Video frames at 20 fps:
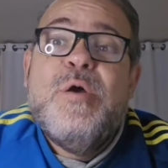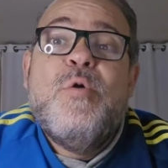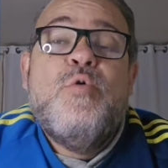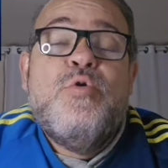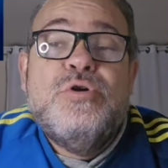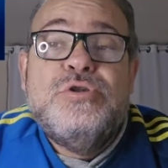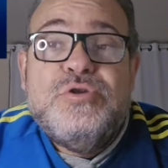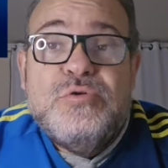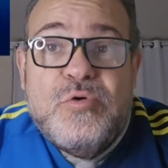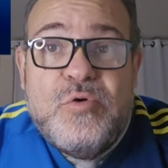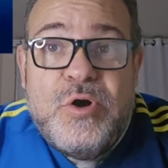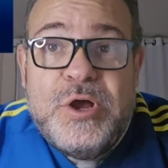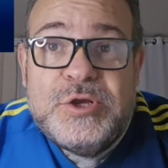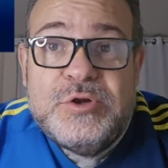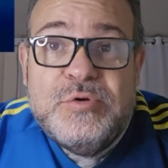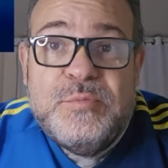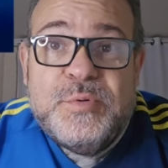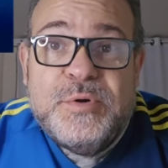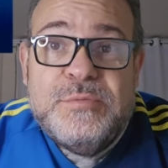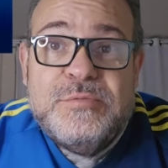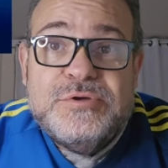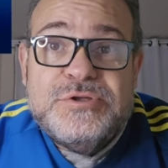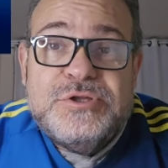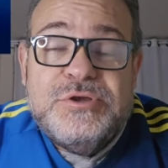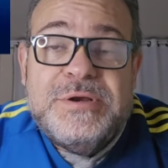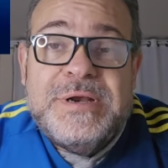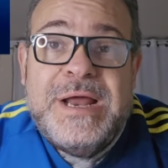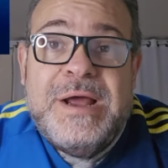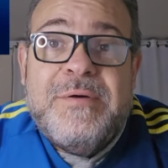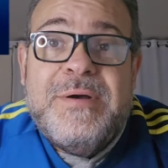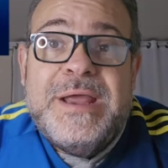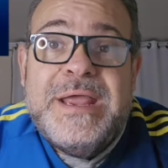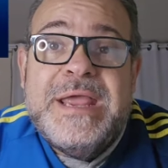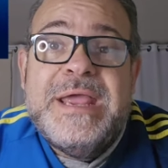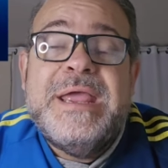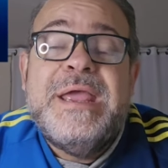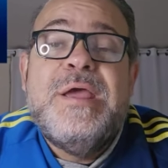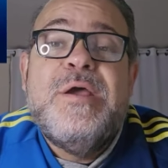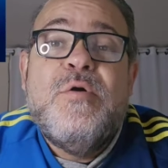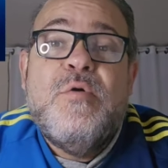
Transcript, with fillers: Usa o código promocional aí,